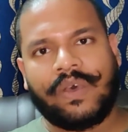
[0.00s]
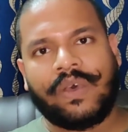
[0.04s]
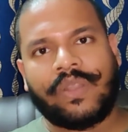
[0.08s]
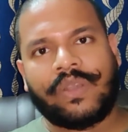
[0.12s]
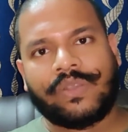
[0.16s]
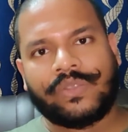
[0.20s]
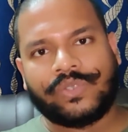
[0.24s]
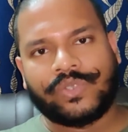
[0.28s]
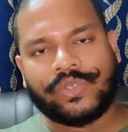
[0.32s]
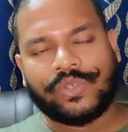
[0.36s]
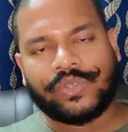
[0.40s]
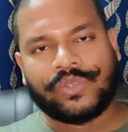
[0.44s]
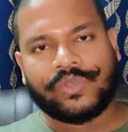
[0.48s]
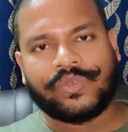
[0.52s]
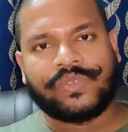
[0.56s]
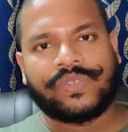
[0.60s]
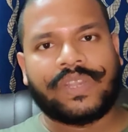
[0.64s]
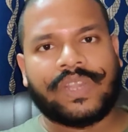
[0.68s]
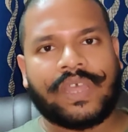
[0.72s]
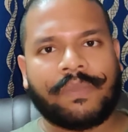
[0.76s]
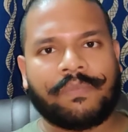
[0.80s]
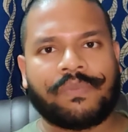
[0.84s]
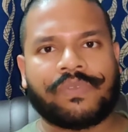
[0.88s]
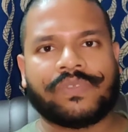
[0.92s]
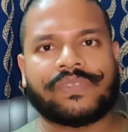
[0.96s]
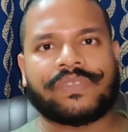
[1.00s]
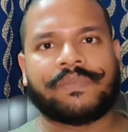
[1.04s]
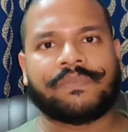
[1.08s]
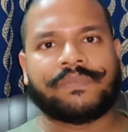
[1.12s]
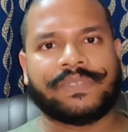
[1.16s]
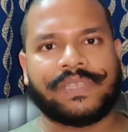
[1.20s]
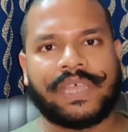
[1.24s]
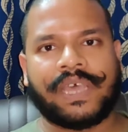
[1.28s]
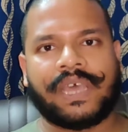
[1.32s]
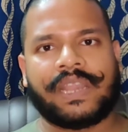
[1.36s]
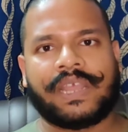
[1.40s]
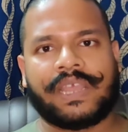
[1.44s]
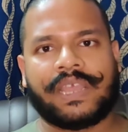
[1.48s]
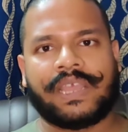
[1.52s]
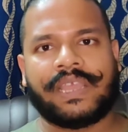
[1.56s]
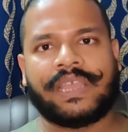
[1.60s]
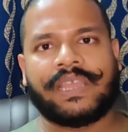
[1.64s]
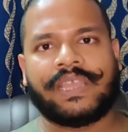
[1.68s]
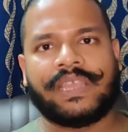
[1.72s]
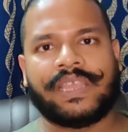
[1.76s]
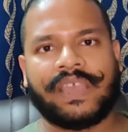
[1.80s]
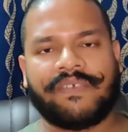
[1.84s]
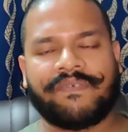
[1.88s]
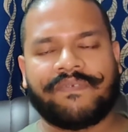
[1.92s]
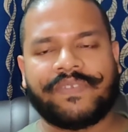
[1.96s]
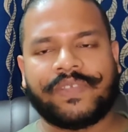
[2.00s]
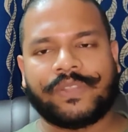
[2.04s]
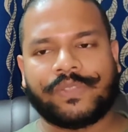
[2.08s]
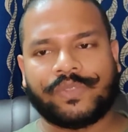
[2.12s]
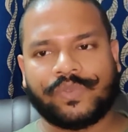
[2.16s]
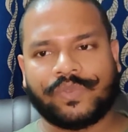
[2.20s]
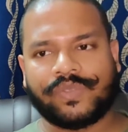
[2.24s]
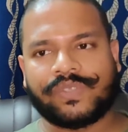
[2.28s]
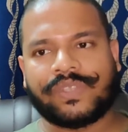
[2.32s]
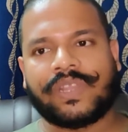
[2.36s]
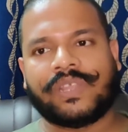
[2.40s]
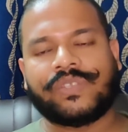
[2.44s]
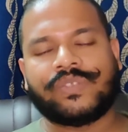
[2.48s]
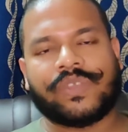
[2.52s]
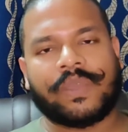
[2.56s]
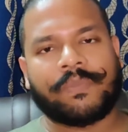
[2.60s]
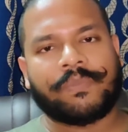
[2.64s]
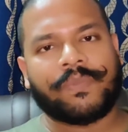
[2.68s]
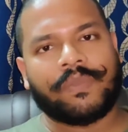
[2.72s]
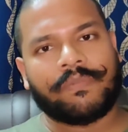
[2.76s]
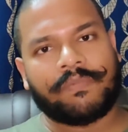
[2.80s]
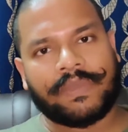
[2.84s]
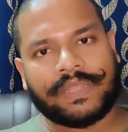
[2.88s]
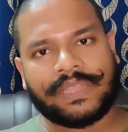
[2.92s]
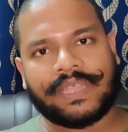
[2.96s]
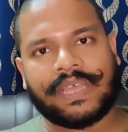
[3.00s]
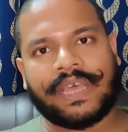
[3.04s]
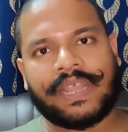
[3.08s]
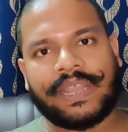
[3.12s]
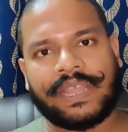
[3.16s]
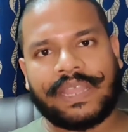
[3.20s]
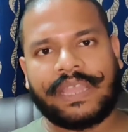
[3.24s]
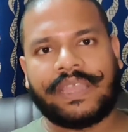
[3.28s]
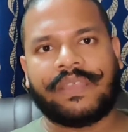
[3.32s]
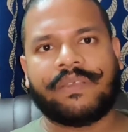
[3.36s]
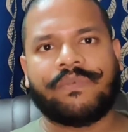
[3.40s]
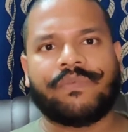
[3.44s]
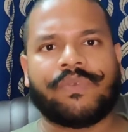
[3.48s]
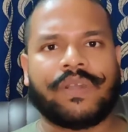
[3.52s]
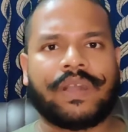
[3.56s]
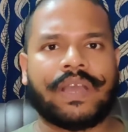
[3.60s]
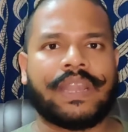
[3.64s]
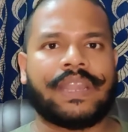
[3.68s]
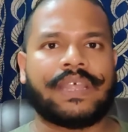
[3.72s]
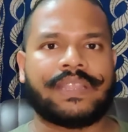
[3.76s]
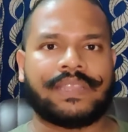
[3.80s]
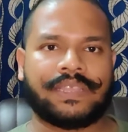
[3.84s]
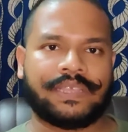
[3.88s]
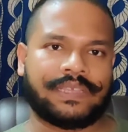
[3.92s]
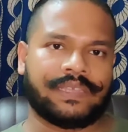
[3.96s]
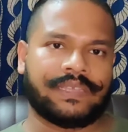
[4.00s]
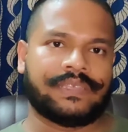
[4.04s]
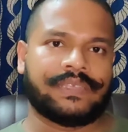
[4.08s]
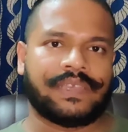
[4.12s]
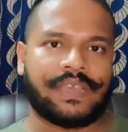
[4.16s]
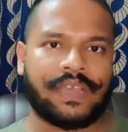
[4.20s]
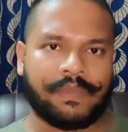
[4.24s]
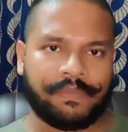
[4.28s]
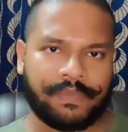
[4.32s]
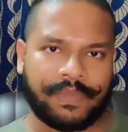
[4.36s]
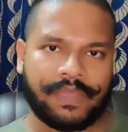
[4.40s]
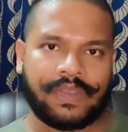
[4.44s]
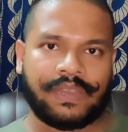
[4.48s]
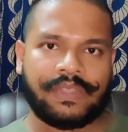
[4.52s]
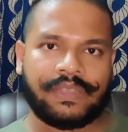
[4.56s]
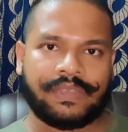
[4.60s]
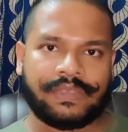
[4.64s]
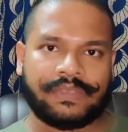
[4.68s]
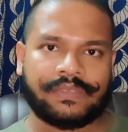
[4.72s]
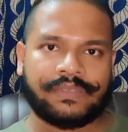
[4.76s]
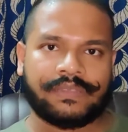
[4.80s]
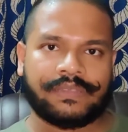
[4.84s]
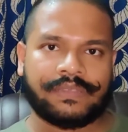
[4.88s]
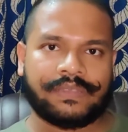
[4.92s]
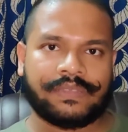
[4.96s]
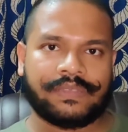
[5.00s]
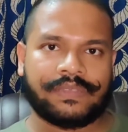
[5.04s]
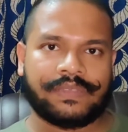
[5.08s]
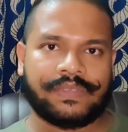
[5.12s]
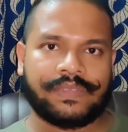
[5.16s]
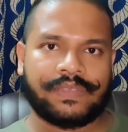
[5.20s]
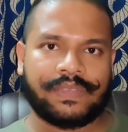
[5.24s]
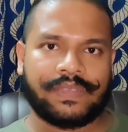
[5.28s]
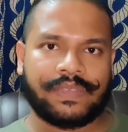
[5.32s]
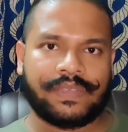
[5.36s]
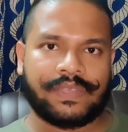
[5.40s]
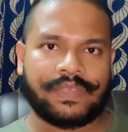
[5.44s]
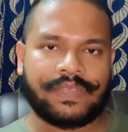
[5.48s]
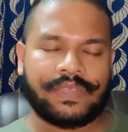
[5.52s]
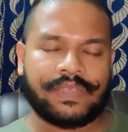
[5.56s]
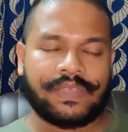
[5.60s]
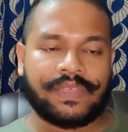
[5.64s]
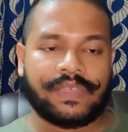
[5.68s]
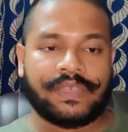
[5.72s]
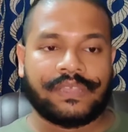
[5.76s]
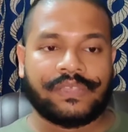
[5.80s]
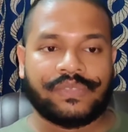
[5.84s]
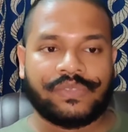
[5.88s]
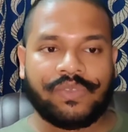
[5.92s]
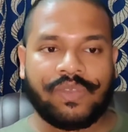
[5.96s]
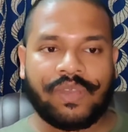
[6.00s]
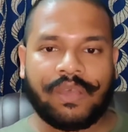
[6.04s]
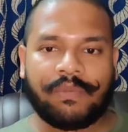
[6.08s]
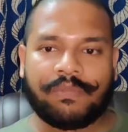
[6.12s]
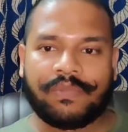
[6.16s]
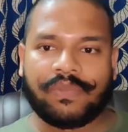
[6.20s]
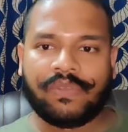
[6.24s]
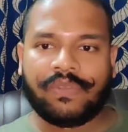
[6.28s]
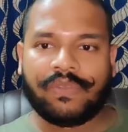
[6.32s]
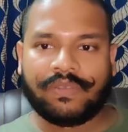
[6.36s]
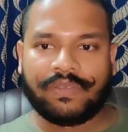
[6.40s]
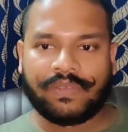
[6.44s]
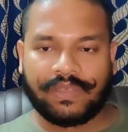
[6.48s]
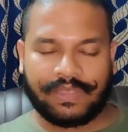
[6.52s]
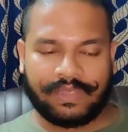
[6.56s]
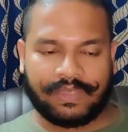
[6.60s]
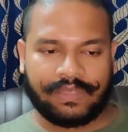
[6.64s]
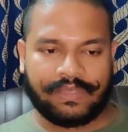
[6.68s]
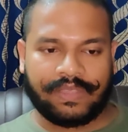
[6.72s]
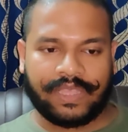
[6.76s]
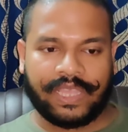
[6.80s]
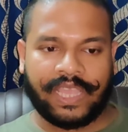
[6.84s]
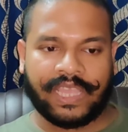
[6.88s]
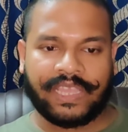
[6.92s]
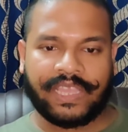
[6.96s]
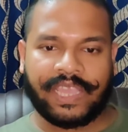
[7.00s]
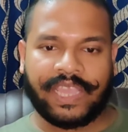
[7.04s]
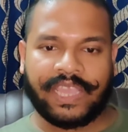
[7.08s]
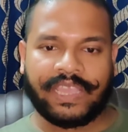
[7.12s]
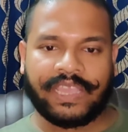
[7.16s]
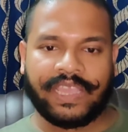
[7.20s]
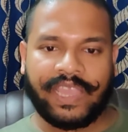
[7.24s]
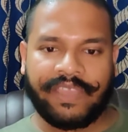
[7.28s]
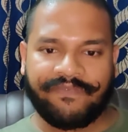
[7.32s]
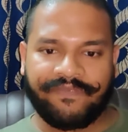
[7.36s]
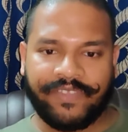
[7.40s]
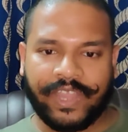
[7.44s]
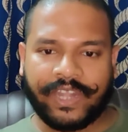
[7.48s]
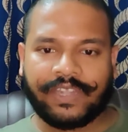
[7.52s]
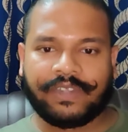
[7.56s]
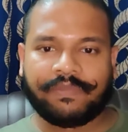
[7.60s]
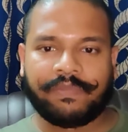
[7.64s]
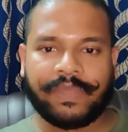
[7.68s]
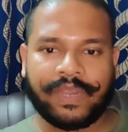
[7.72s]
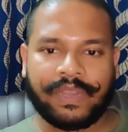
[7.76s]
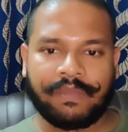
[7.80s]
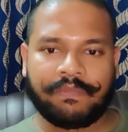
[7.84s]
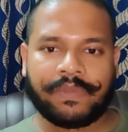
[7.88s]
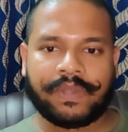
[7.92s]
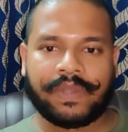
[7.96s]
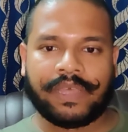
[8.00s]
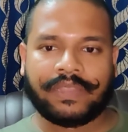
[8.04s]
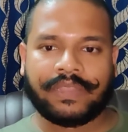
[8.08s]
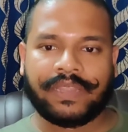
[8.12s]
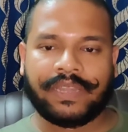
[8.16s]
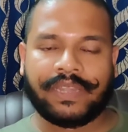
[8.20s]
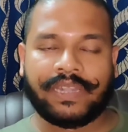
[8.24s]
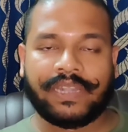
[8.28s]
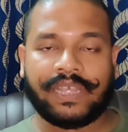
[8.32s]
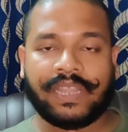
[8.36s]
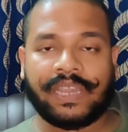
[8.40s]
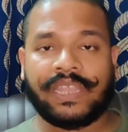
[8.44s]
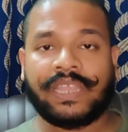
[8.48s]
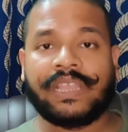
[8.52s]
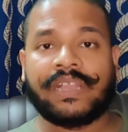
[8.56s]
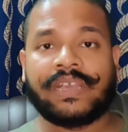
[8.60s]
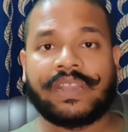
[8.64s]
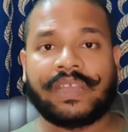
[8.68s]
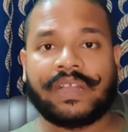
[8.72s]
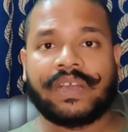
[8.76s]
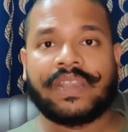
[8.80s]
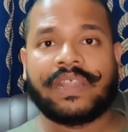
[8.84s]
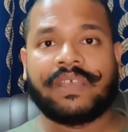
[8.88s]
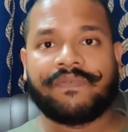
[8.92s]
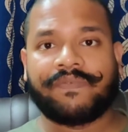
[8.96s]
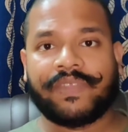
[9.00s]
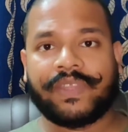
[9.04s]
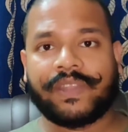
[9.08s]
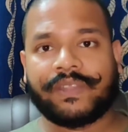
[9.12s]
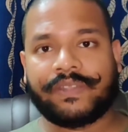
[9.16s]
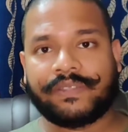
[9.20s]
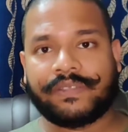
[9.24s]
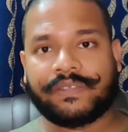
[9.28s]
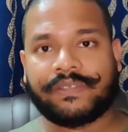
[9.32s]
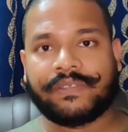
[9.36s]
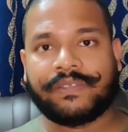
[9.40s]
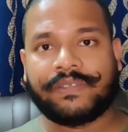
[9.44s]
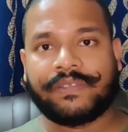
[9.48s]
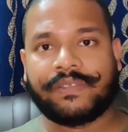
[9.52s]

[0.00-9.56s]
और जो दूसरा आपको समझा रहा है या फिर दूसरा जो आपको बता रहा है वो गलत है आपके लिए इसको हम लोग एक एक इफेक्ट मैंने पढ़ा था डनिंग क्रगर इफेक्ट